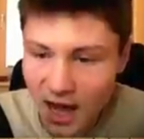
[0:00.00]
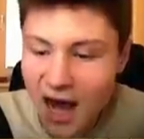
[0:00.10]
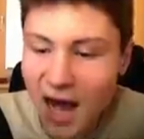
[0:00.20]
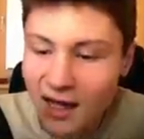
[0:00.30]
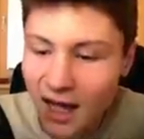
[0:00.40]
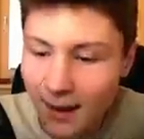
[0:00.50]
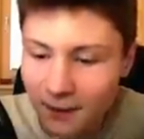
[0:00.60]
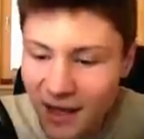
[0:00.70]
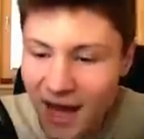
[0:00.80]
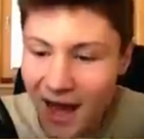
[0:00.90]
Ha!
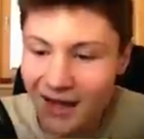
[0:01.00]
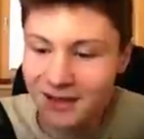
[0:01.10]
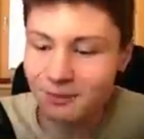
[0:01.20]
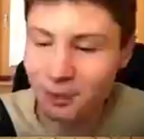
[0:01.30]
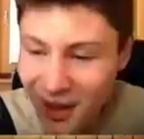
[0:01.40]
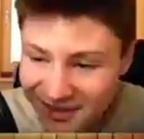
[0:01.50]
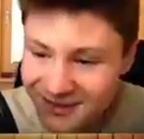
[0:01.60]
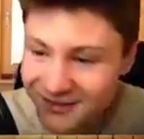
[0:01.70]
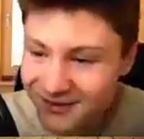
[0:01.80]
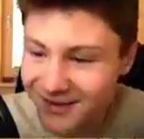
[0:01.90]
Abgehängt!
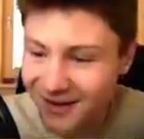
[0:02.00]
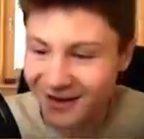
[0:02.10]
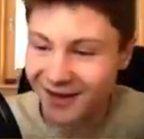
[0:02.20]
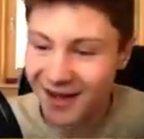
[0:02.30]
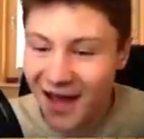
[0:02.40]
Patz, Junge!